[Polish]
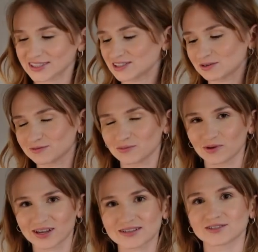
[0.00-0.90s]
chciałam Wam
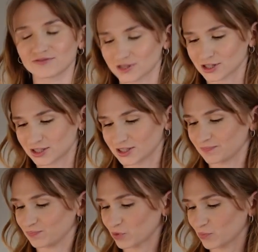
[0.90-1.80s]
pokazać dwie rzeczy.
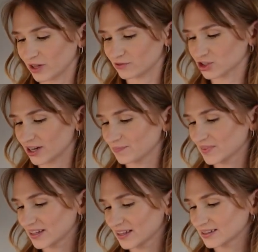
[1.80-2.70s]
Po pierwsze,
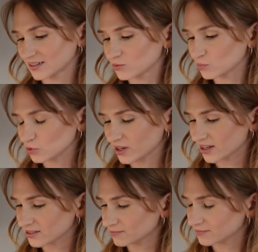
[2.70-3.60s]
ten
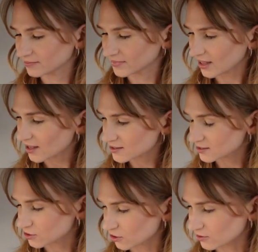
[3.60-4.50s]
burger na
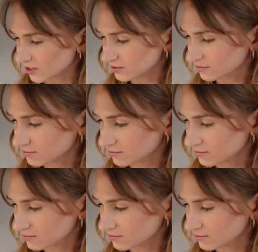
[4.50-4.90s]
stronie